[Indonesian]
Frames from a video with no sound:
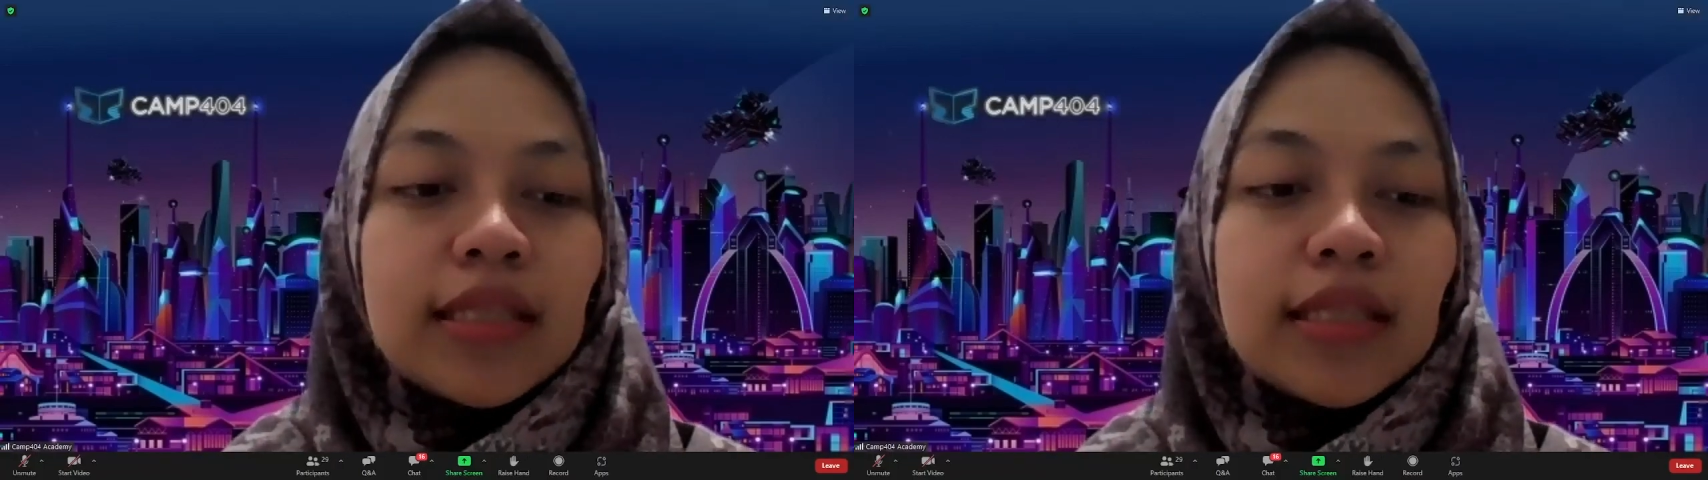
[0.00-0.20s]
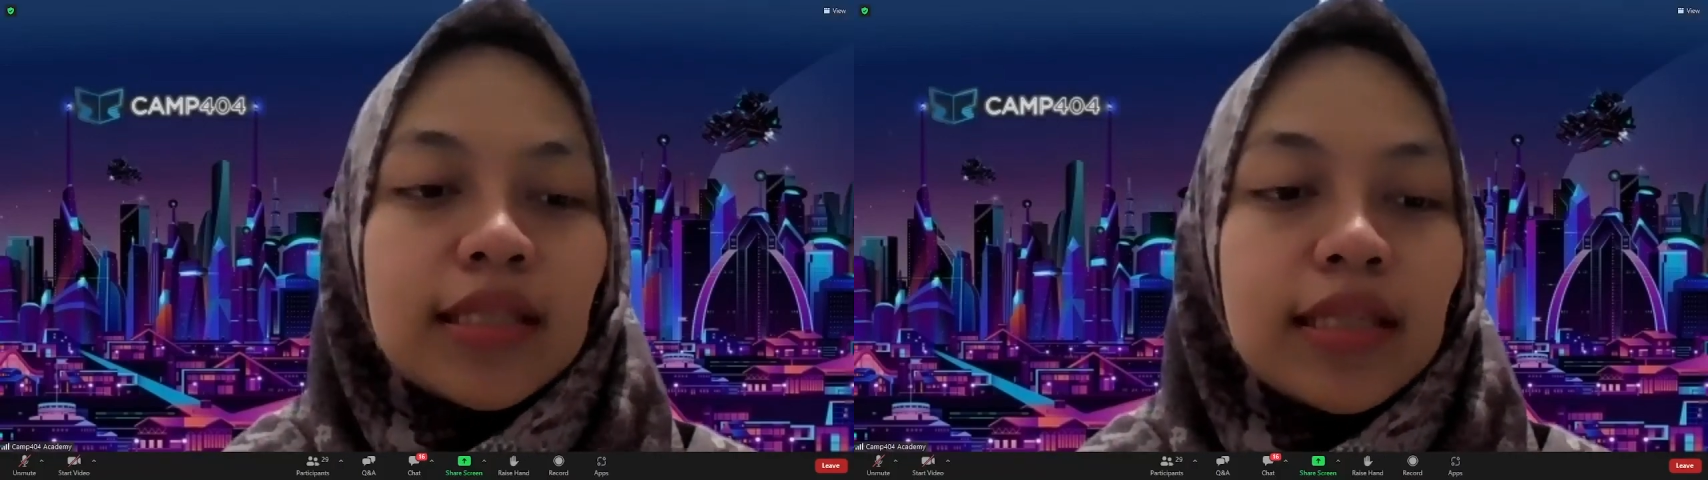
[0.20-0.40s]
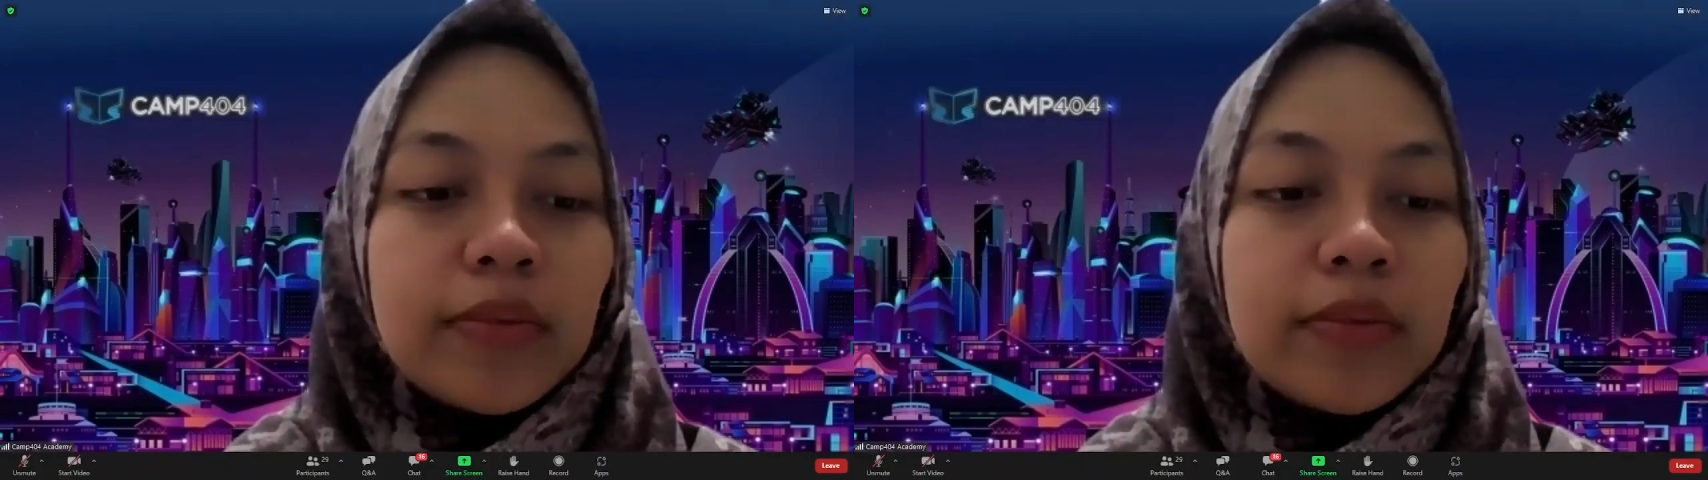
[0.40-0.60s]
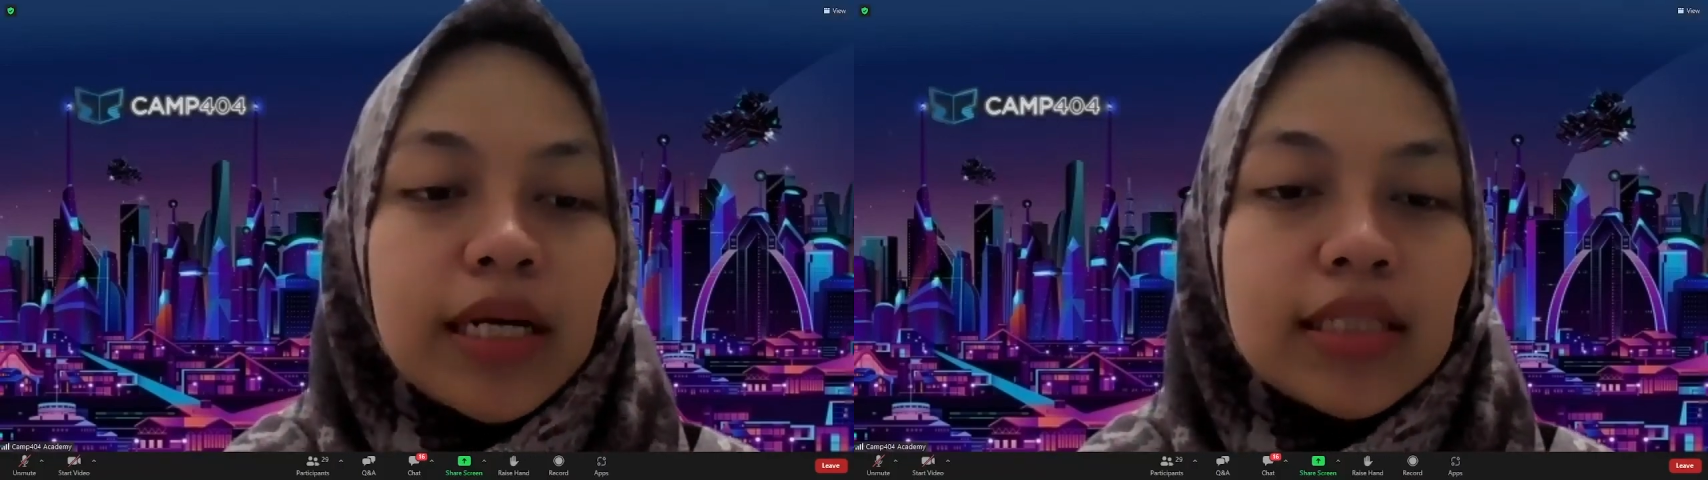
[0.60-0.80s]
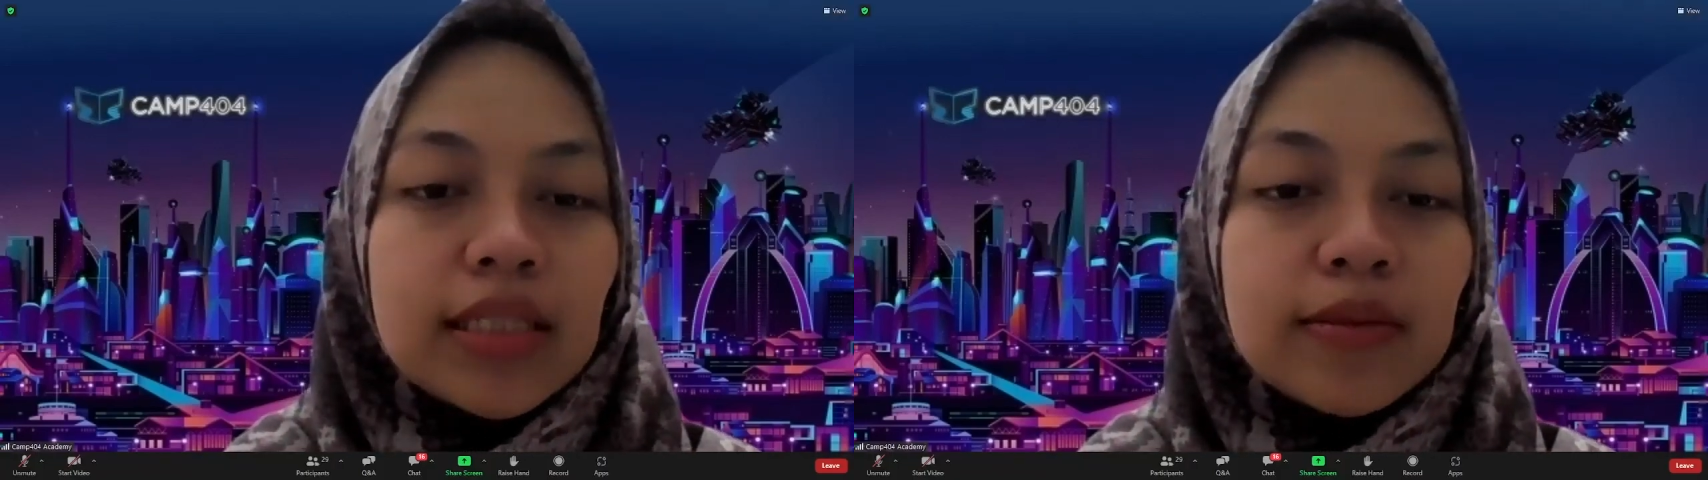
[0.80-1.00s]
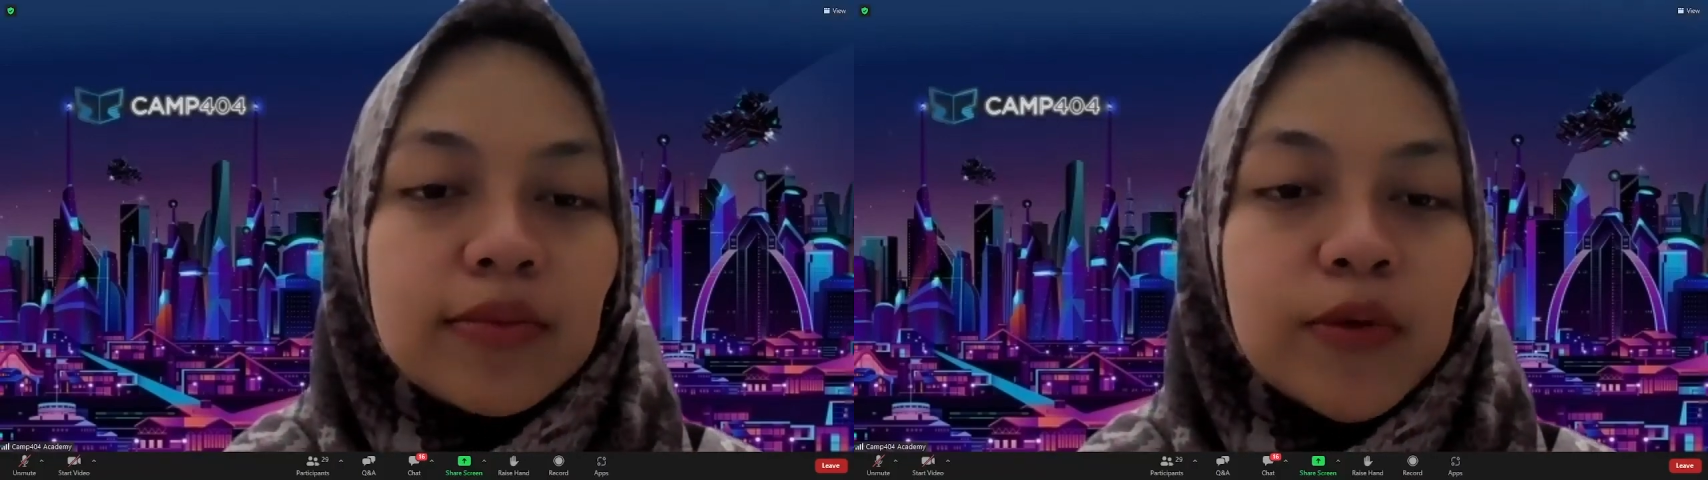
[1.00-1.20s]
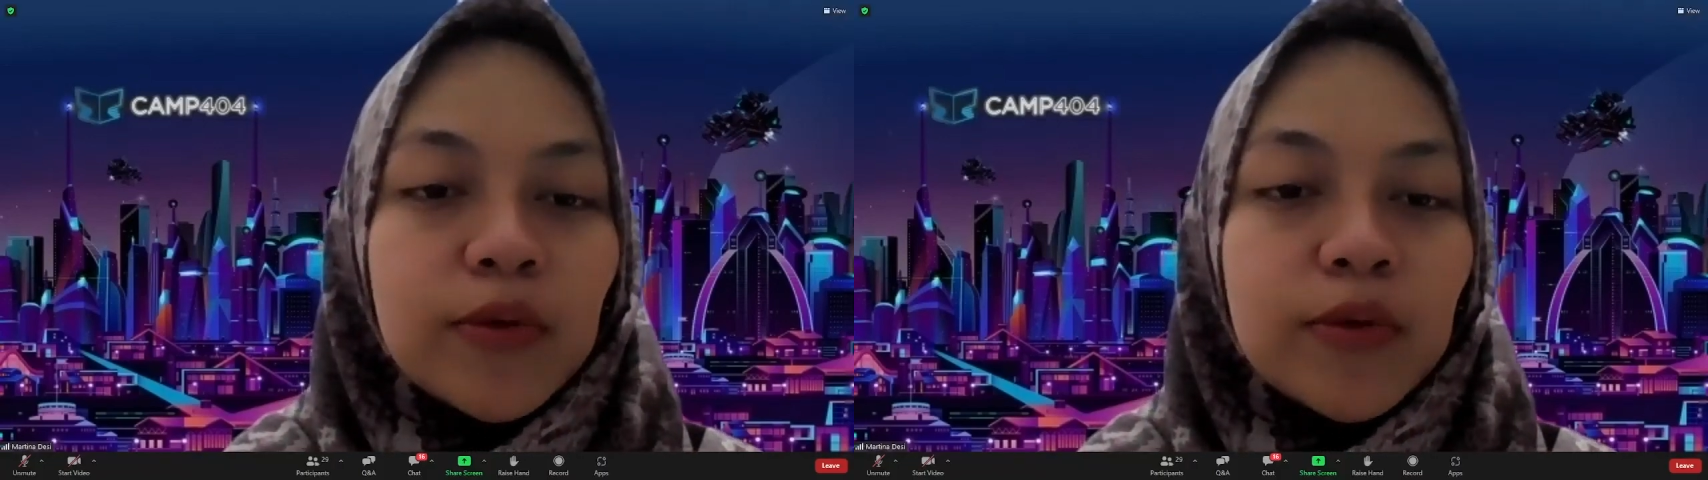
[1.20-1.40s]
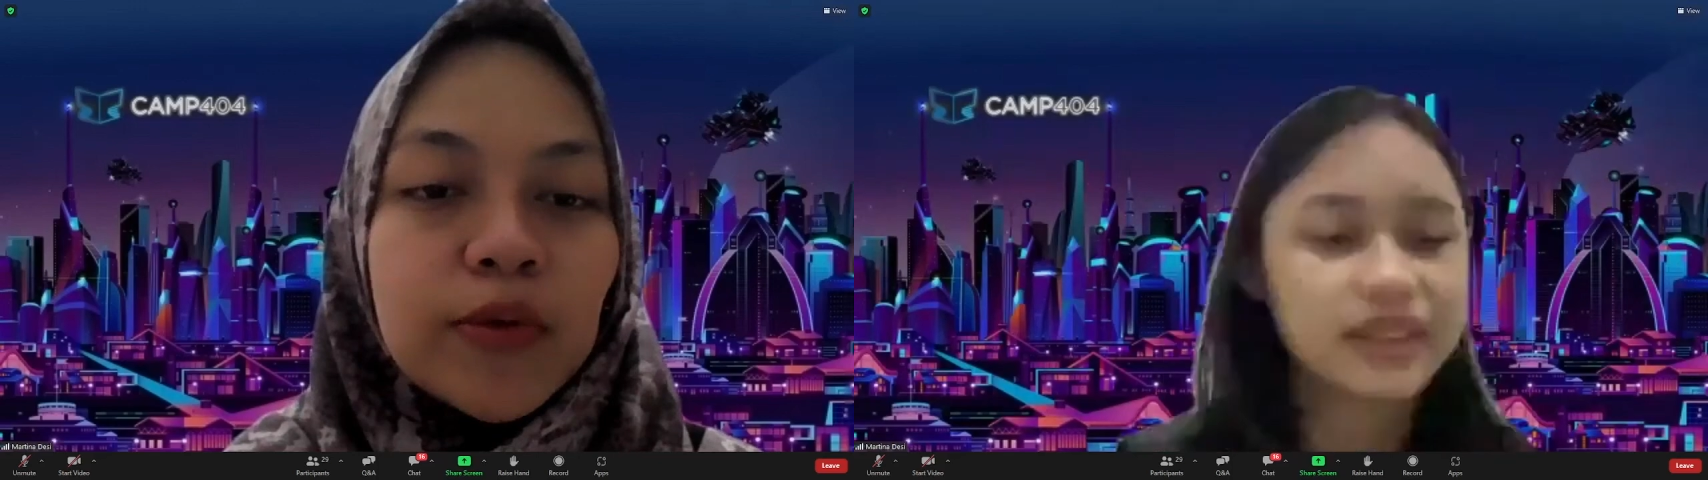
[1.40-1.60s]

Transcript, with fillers: Amin. Terima kasih semua.